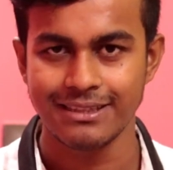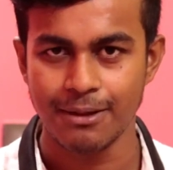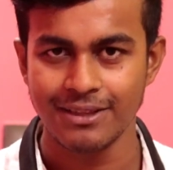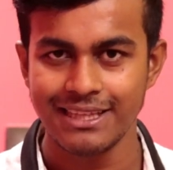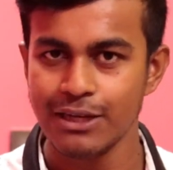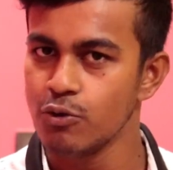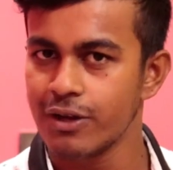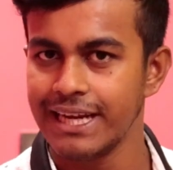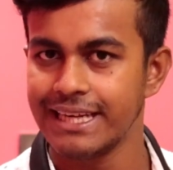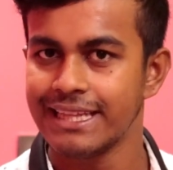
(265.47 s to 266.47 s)
দেখবেন তিলগুলো
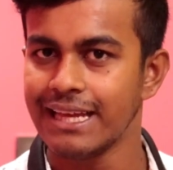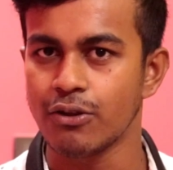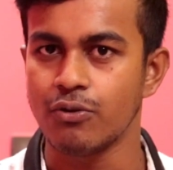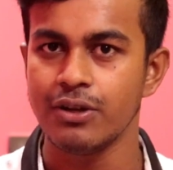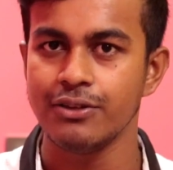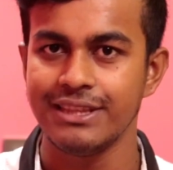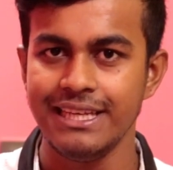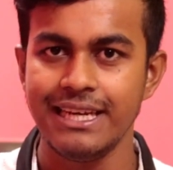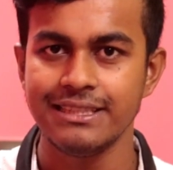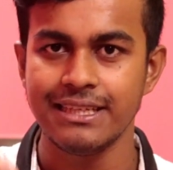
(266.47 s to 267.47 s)
কেটে দেয় তখন ওই
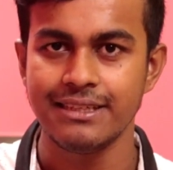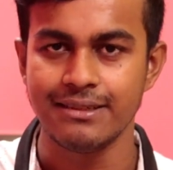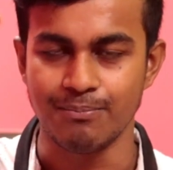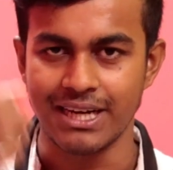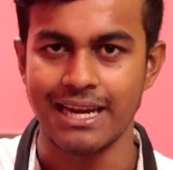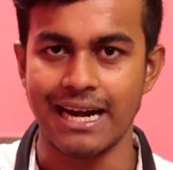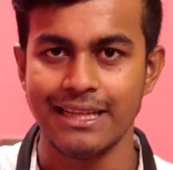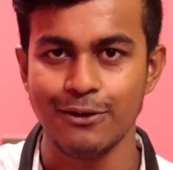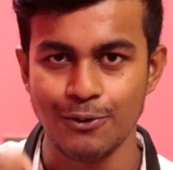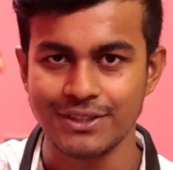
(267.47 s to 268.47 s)
তিলের যে মানে
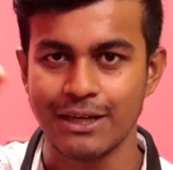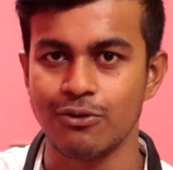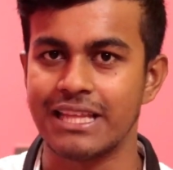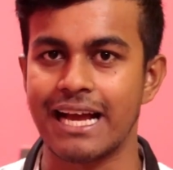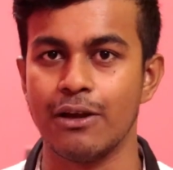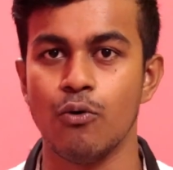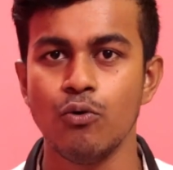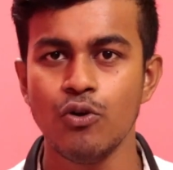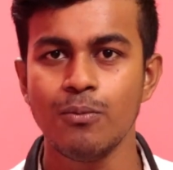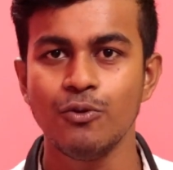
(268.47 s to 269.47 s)
লাঠিগুলো সেগুলো থাকে
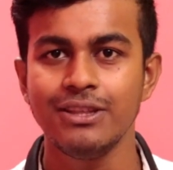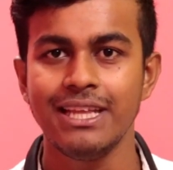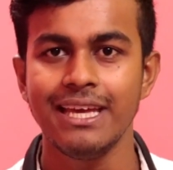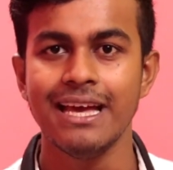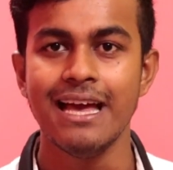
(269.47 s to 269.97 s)
ওগুলোর মধ্যে